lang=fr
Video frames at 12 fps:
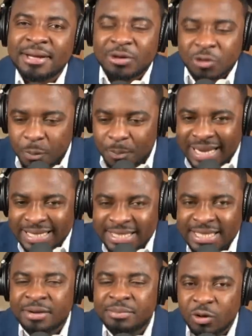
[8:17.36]
Gon
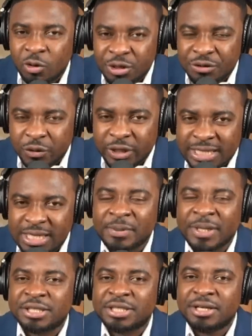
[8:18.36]
parti au niveau des
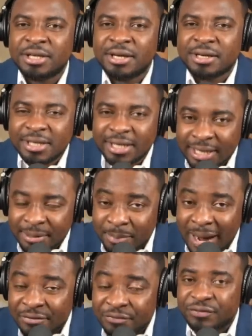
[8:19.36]
CPJ qui est les
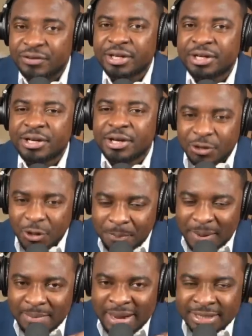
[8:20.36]
BAF que me
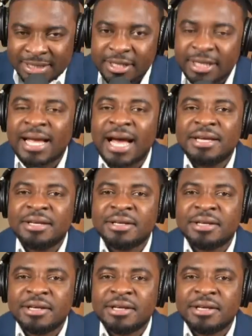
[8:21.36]
prends un petit détail